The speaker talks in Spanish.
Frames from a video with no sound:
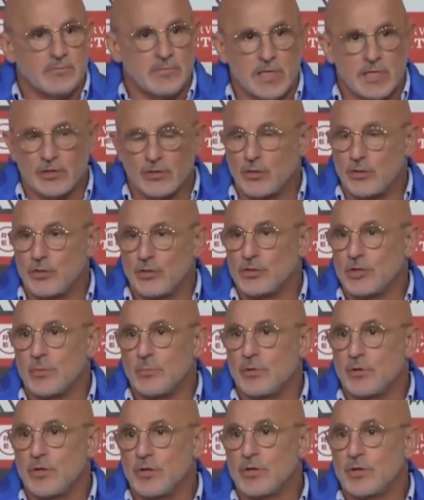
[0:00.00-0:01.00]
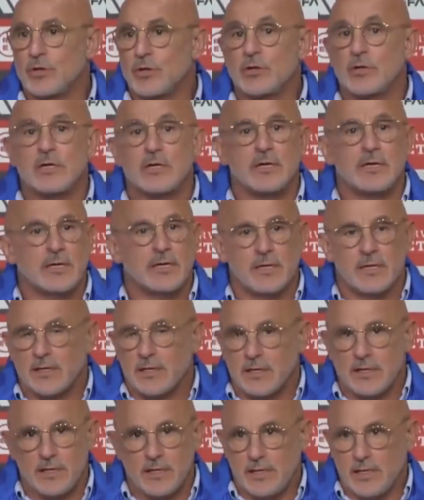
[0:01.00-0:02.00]
tienes todo nuestro apoyo
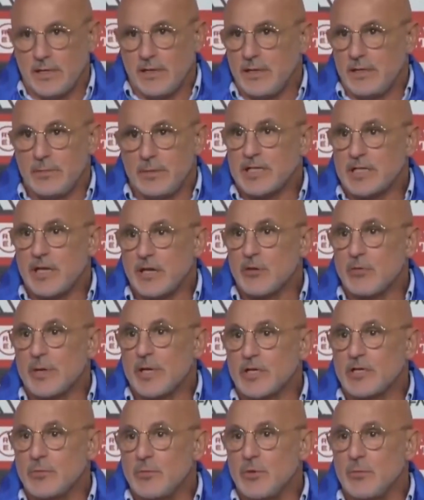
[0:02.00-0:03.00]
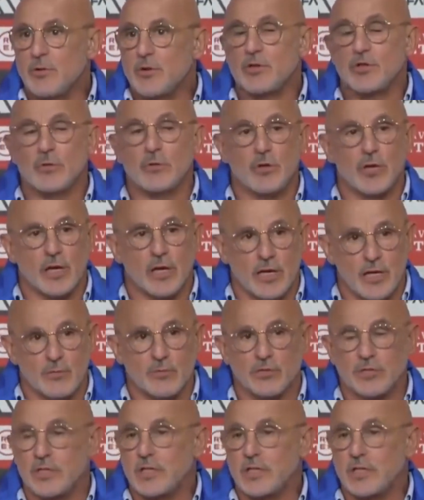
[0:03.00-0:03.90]
y vas a recuperarte muy pronto porque queremos